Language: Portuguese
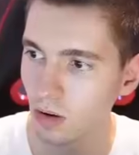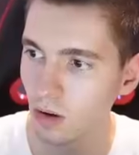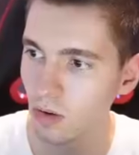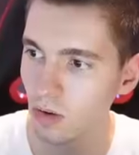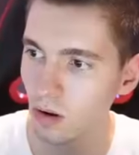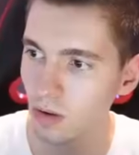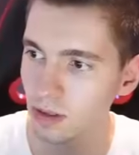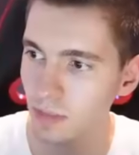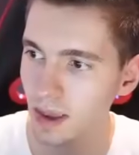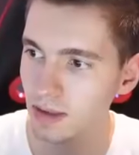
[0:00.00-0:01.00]
Go, go,
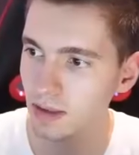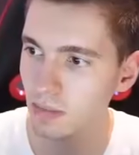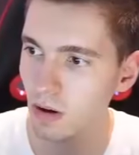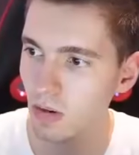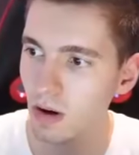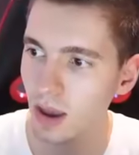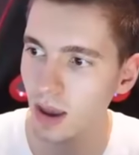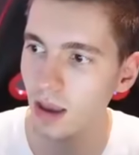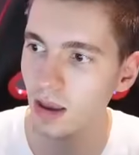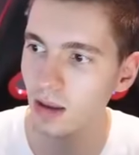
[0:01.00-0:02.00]
Space
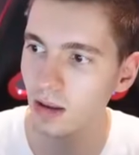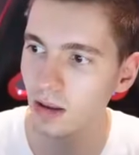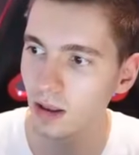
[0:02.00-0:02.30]
Monkey.